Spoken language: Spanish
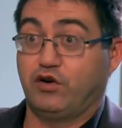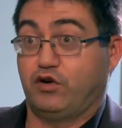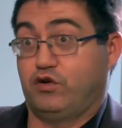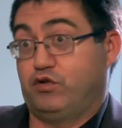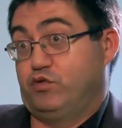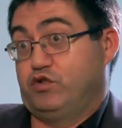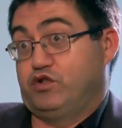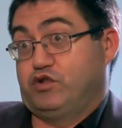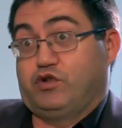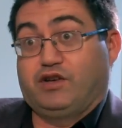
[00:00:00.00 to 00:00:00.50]
o
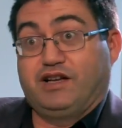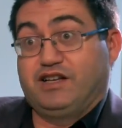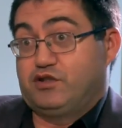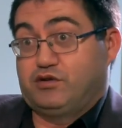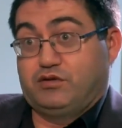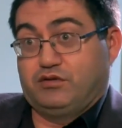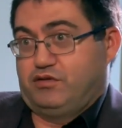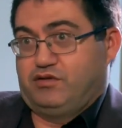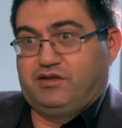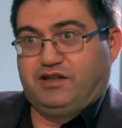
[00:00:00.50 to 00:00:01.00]
nuestro
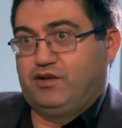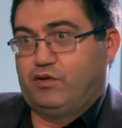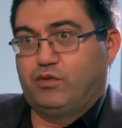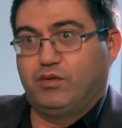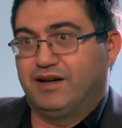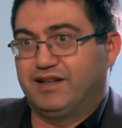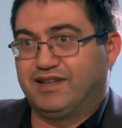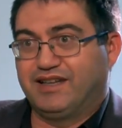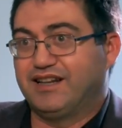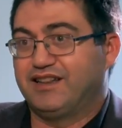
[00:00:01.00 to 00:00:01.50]
gasto en
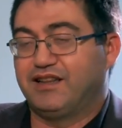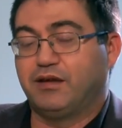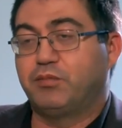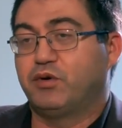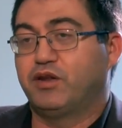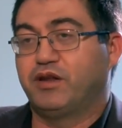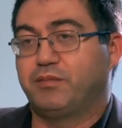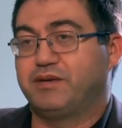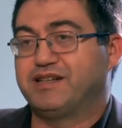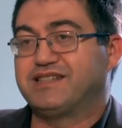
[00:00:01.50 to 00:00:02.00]
cualquier
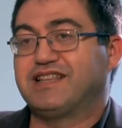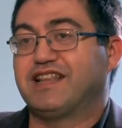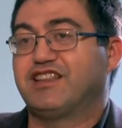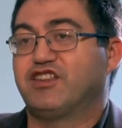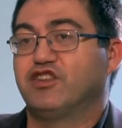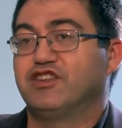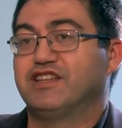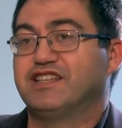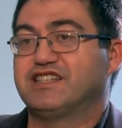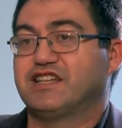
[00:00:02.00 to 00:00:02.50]
tipo de
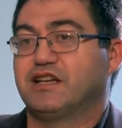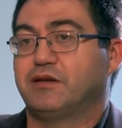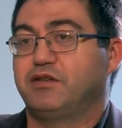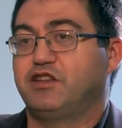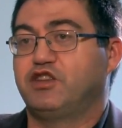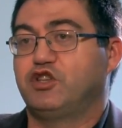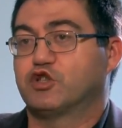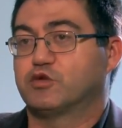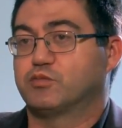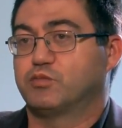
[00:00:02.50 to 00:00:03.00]
prestación de
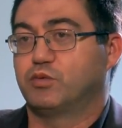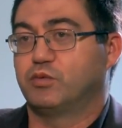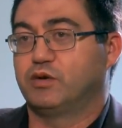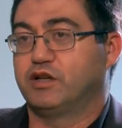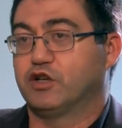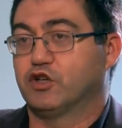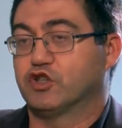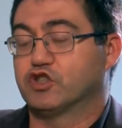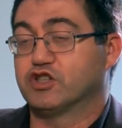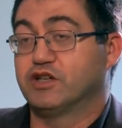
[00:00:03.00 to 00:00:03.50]
servicios
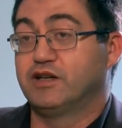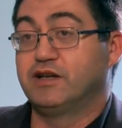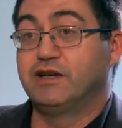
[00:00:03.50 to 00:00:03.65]
públicos.